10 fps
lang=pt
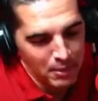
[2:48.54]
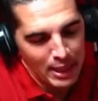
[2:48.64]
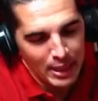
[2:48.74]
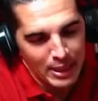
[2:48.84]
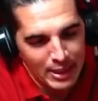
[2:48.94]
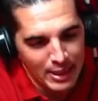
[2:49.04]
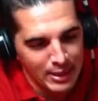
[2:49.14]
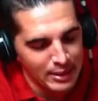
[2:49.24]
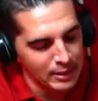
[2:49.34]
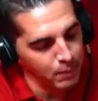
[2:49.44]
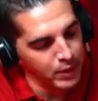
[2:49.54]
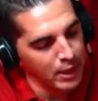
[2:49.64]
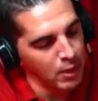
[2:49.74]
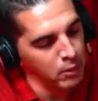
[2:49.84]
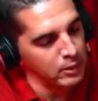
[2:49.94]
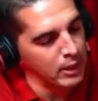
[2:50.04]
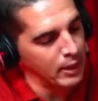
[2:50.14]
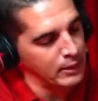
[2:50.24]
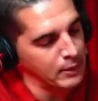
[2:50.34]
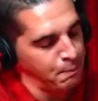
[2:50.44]
Mas o que, que
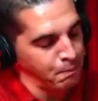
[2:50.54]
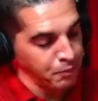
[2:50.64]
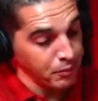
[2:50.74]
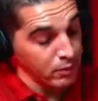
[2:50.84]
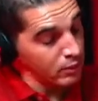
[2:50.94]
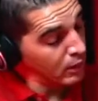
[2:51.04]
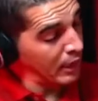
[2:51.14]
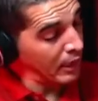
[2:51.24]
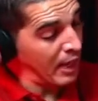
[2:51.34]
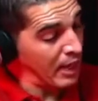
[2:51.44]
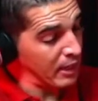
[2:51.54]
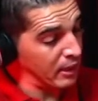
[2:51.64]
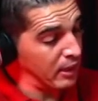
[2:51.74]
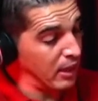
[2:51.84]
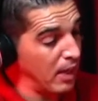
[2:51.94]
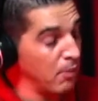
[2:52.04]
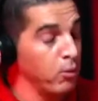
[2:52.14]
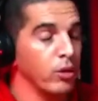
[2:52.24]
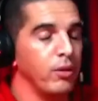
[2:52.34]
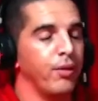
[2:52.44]
acontece? Cara, é
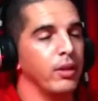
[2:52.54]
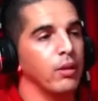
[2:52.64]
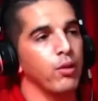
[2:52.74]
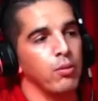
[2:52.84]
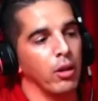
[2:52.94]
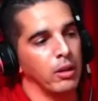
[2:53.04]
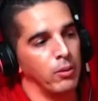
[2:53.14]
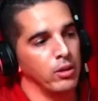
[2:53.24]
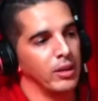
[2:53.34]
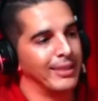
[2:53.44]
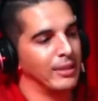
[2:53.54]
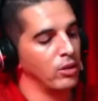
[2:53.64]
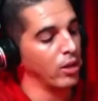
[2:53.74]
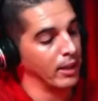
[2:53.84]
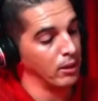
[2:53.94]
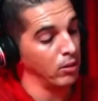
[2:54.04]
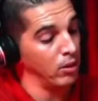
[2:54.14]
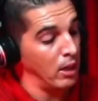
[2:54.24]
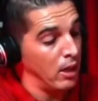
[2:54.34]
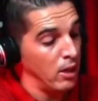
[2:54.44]
muito difícil, o futebol tá muito chato de se jogar. Então,
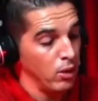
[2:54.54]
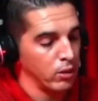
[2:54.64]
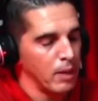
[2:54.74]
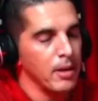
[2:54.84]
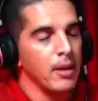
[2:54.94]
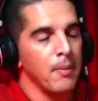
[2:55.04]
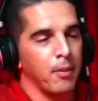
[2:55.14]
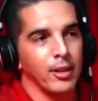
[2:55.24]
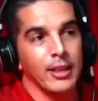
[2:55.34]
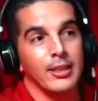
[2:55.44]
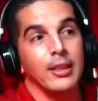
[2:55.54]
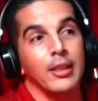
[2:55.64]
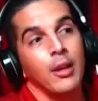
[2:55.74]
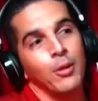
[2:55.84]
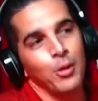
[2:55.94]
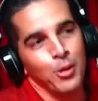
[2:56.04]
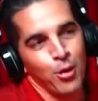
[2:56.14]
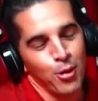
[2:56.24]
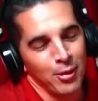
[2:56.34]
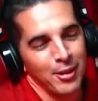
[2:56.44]
eu sabia da importância dentro do
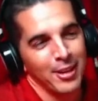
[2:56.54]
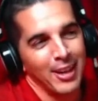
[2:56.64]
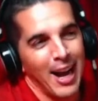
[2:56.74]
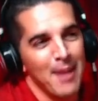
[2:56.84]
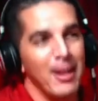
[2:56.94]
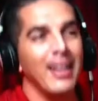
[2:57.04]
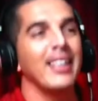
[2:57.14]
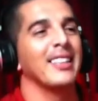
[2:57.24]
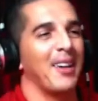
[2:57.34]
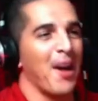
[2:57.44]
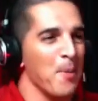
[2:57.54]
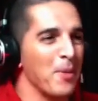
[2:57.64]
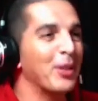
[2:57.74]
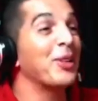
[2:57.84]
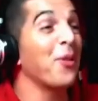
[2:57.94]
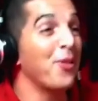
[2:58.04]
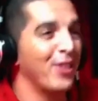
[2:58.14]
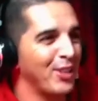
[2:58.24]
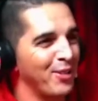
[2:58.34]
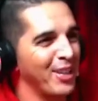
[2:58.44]
jogo Aí beleza, aí aumentou até o
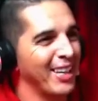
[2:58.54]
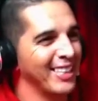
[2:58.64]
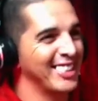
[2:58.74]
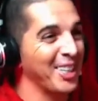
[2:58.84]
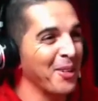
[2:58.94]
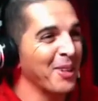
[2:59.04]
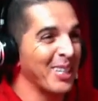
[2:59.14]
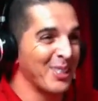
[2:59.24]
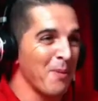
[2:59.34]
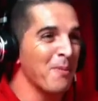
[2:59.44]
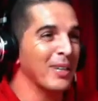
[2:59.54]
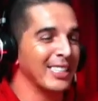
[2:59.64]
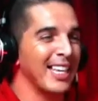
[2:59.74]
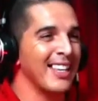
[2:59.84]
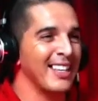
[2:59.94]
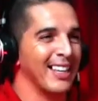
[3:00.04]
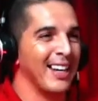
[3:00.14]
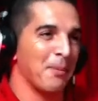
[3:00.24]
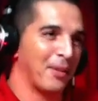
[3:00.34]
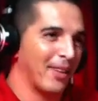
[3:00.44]
efetivo da, de segurança para ir para a Serrinha,
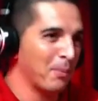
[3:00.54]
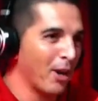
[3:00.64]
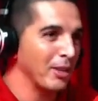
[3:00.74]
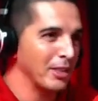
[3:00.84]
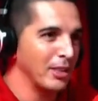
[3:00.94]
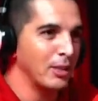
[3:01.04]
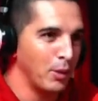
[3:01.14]
né? Porque uhum. por causa disso